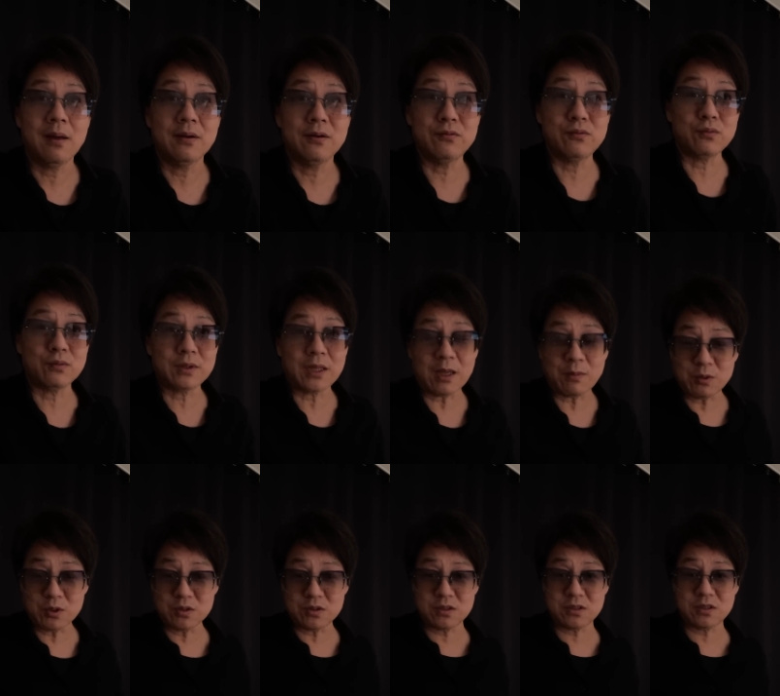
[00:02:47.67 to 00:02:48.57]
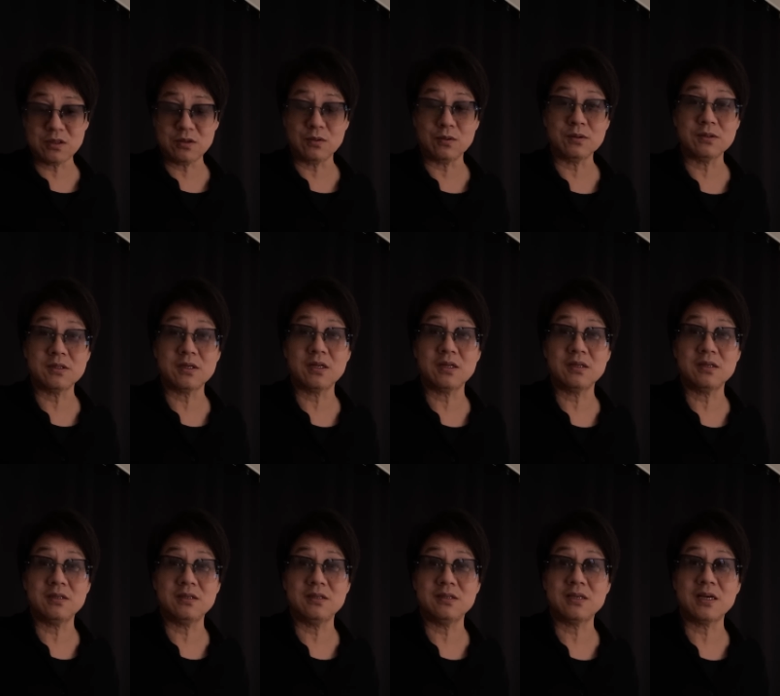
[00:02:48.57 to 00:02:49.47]
你如果带一瓶汽油，你在
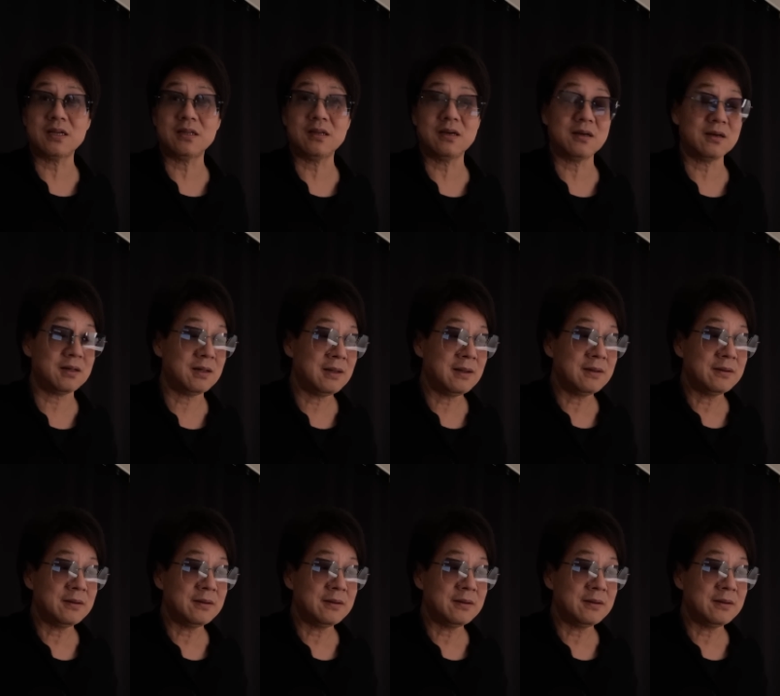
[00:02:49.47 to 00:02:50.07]
你在那个